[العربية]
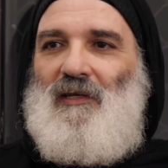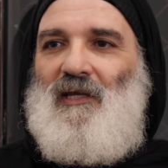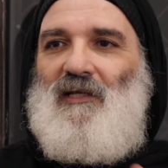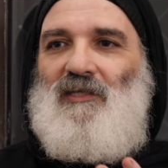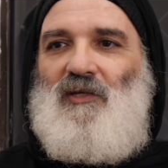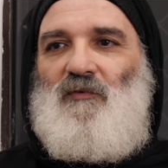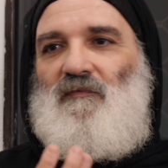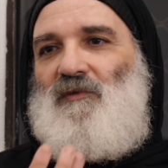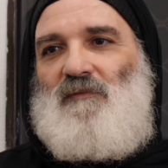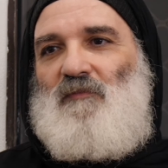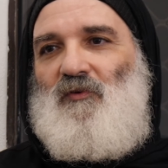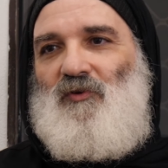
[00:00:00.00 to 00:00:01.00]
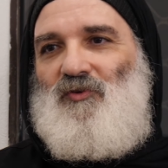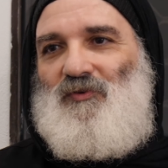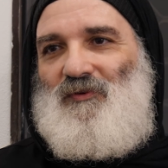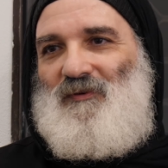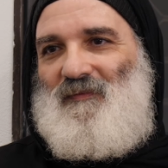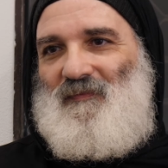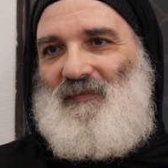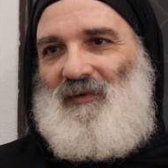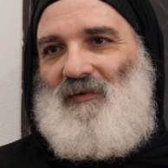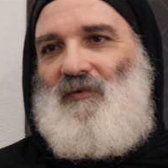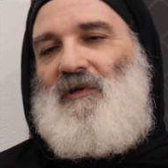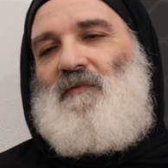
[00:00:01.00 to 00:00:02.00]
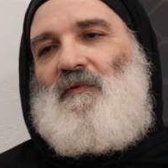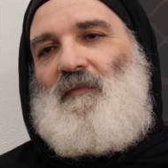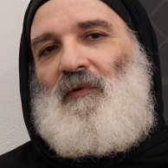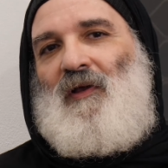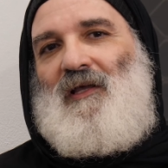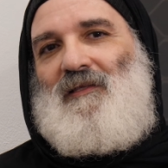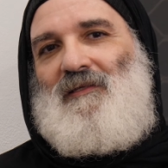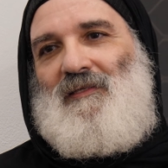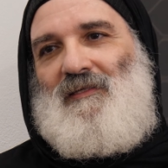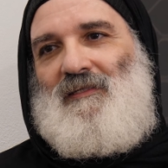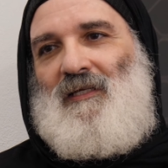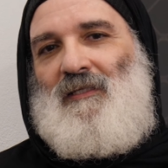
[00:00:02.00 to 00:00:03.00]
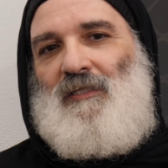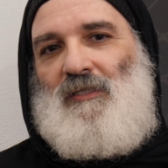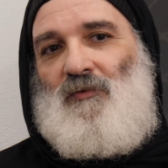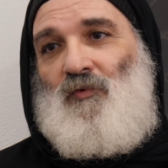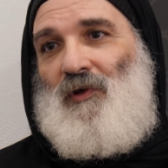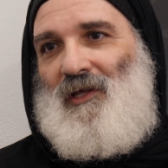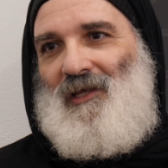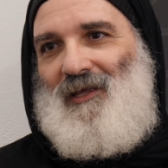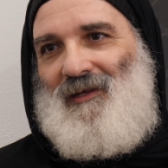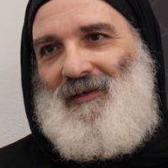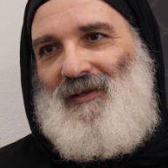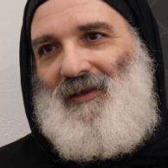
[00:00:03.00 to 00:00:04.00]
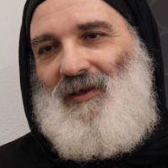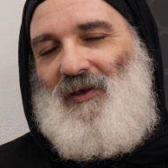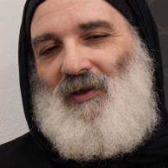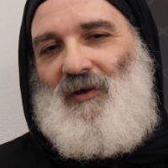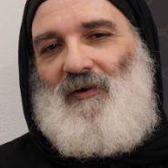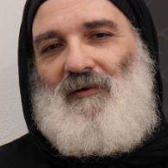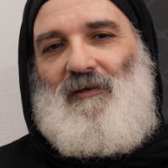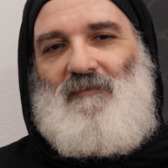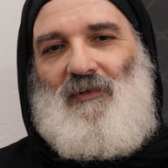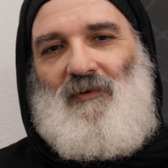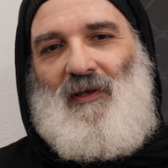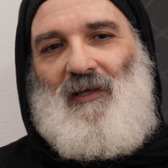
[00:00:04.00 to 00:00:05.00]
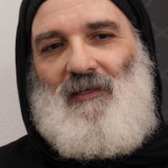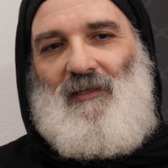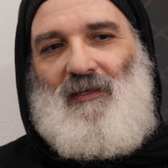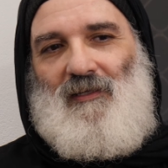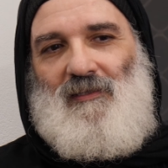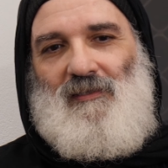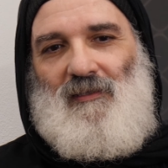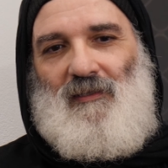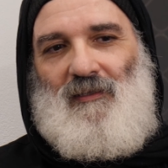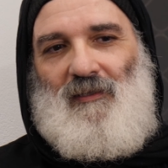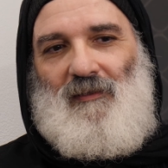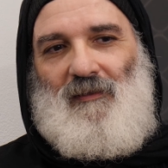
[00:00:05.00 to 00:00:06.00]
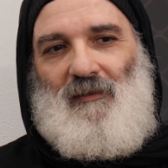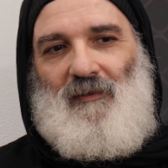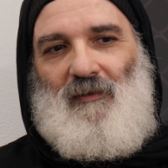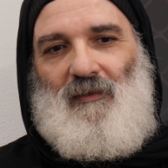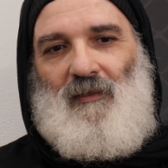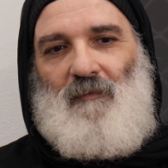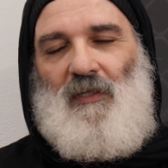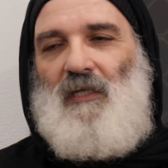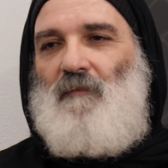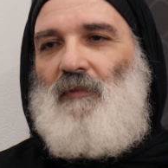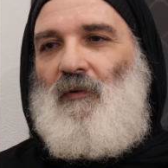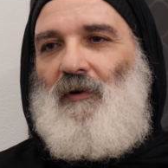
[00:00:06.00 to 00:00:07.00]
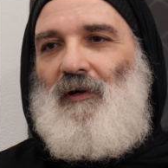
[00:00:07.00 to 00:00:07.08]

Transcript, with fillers: connecting with the spiritual yeah. كل ما الواحد يتزاد روحيا كل ما الواحد يحس ربنا يبقى